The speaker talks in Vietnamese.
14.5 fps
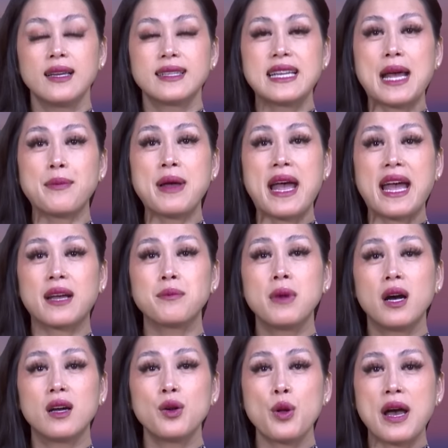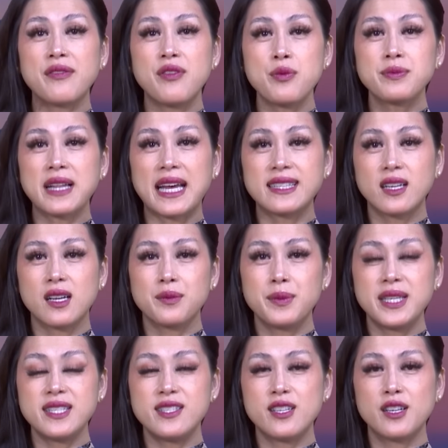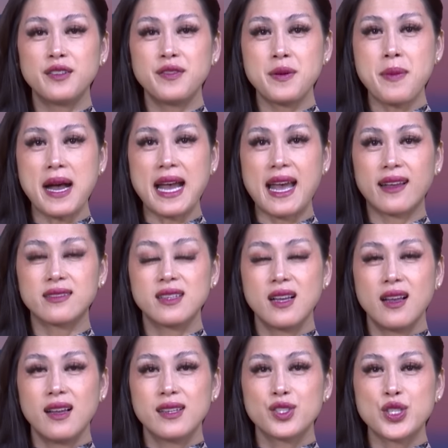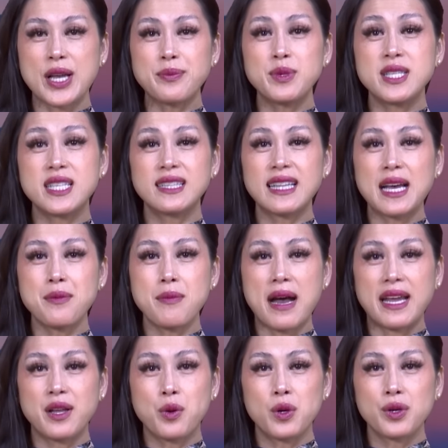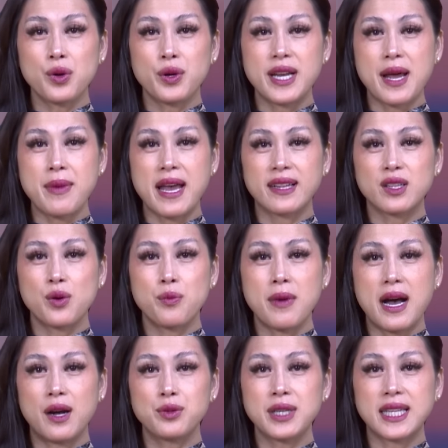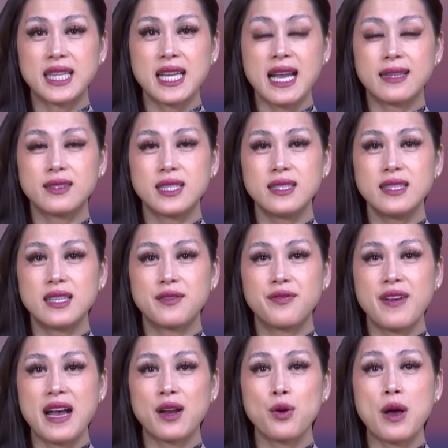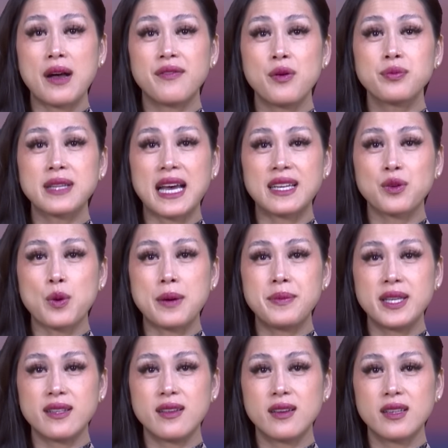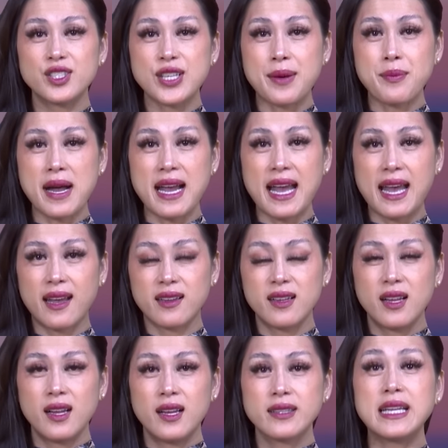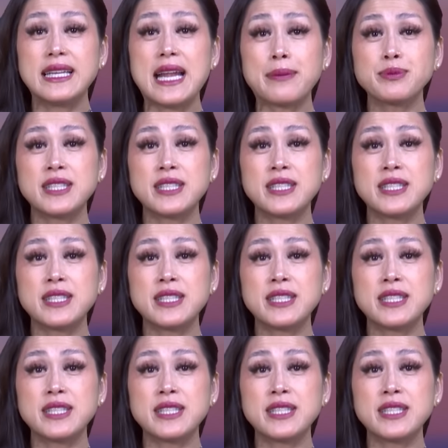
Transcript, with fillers: Nam Hàn mở loa phóng thanh gần biên giới với Bắc Hàn. Sáng 19 tháng 7, quân đội Nam Hàn thông báo đã tiến hành chiến dịch phát loa phóng thanh qua biên giới sang Bắc Hàn để đáp